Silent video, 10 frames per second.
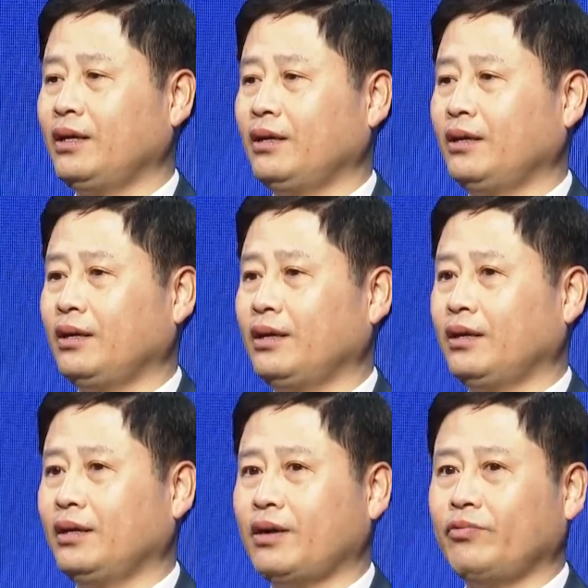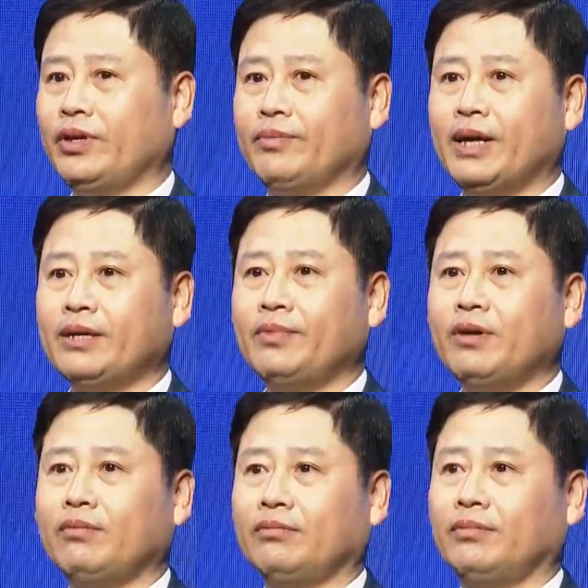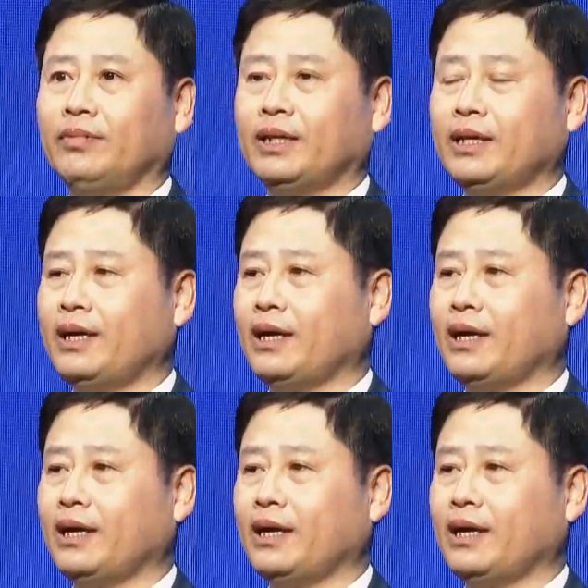công đoàn với 49 đơn vị và